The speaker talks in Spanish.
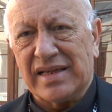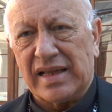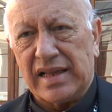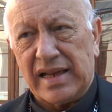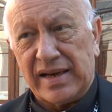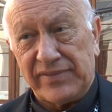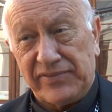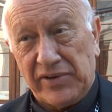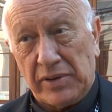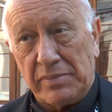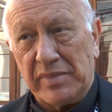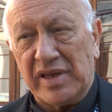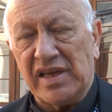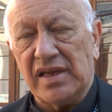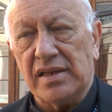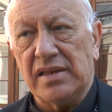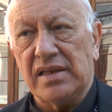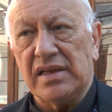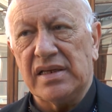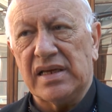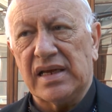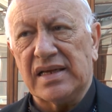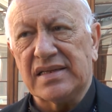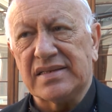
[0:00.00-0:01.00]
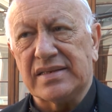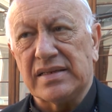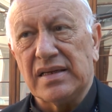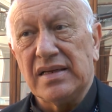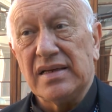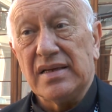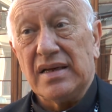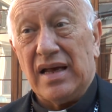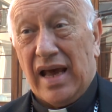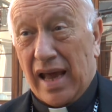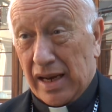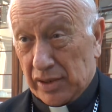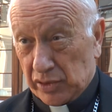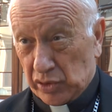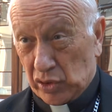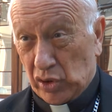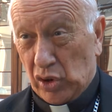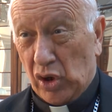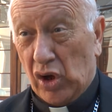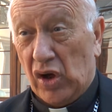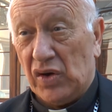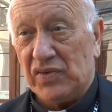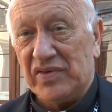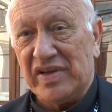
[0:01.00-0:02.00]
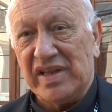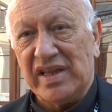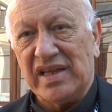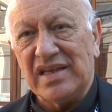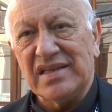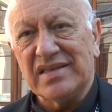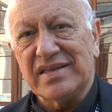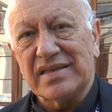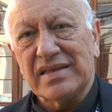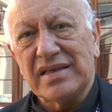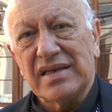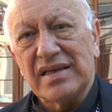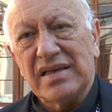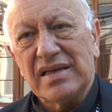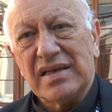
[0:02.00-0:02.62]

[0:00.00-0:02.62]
a las familias, a los jóvenes,